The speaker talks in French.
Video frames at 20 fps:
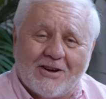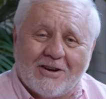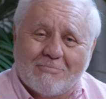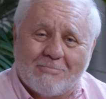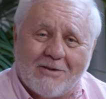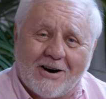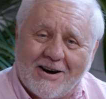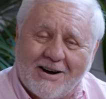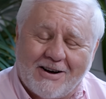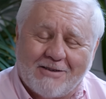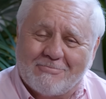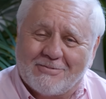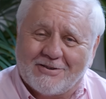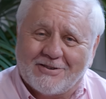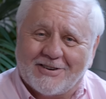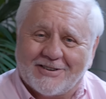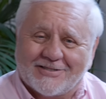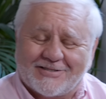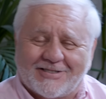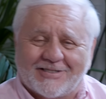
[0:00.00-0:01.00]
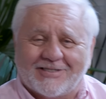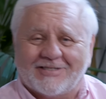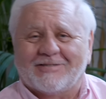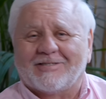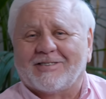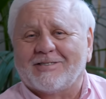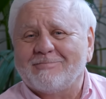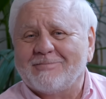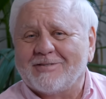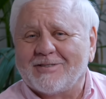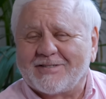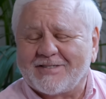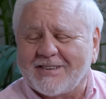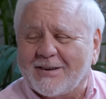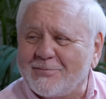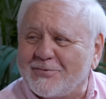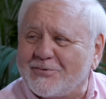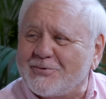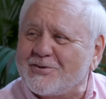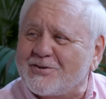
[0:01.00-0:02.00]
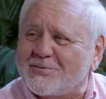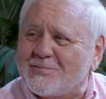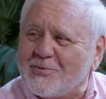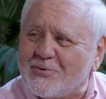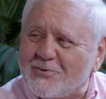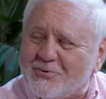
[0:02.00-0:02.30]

aimable. Hein, non, mais merci, merci, parce que